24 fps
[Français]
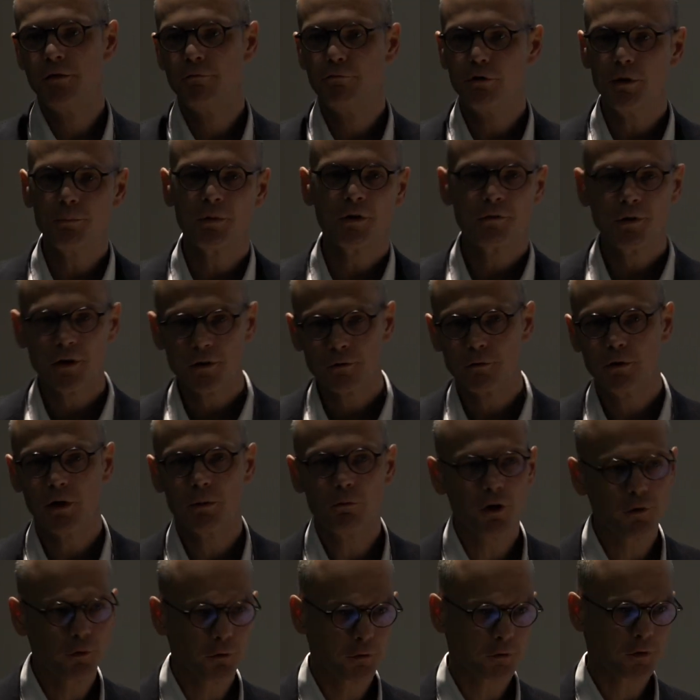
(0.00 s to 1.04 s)
ne voulaient pas faire de
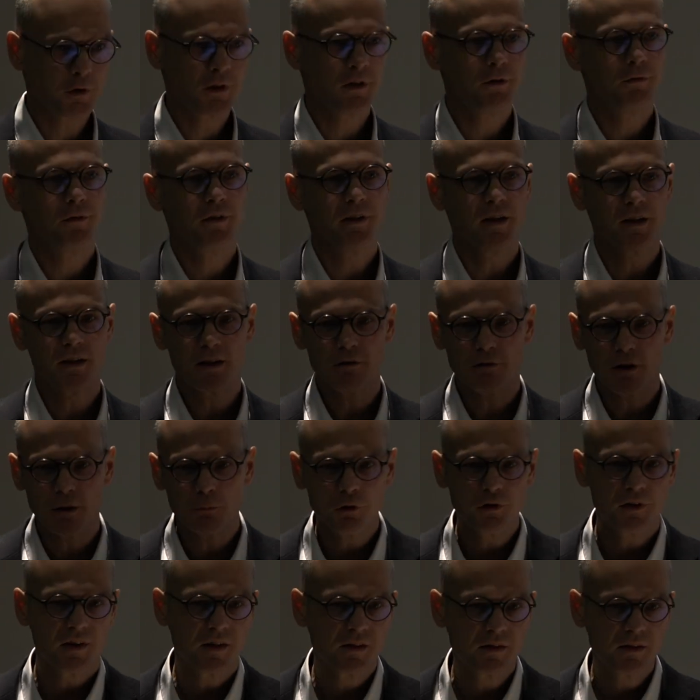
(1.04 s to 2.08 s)
collaboration scientifique, qui était
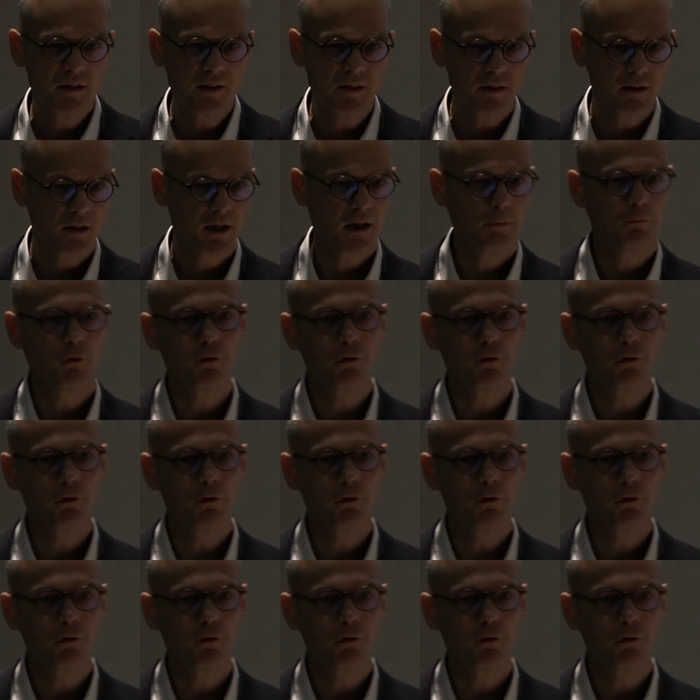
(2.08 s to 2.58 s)
vraiment technique, eh